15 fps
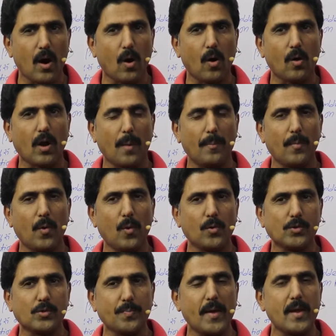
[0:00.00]
और हम लोग
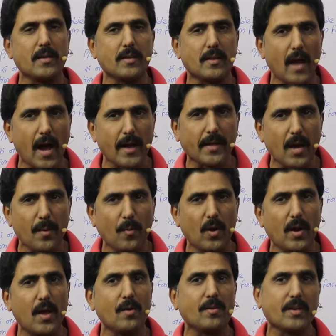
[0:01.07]
उसमें क्या क्या
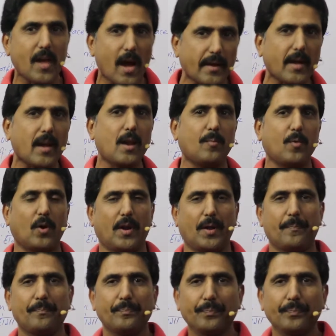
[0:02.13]
बोले और क्या क्या ना बोले